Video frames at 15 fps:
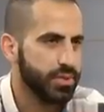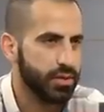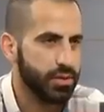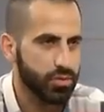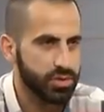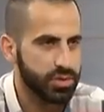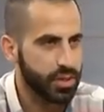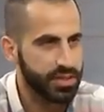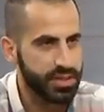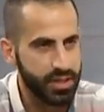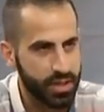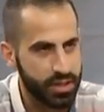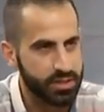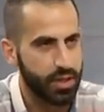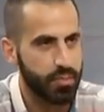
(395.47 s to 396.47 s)
القصه
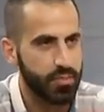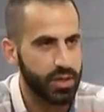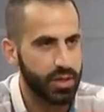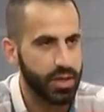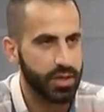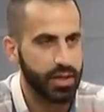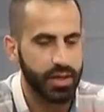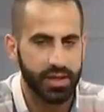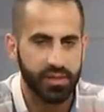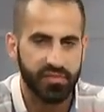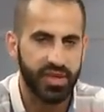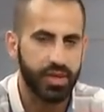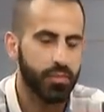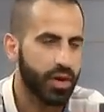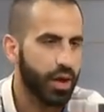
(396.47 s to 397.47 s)
كثير اصعب من هيك يعني
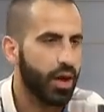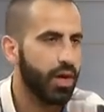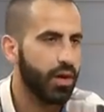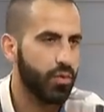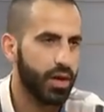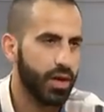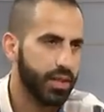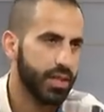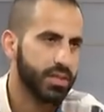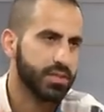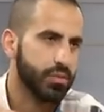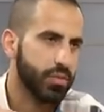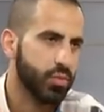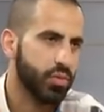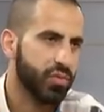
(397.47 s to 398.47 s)
في مراحل الواحد
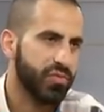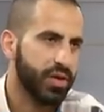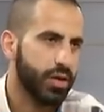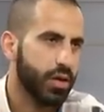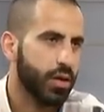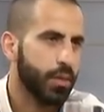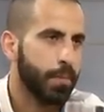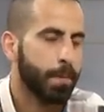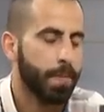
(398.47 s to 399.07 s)
لازم يمر فيها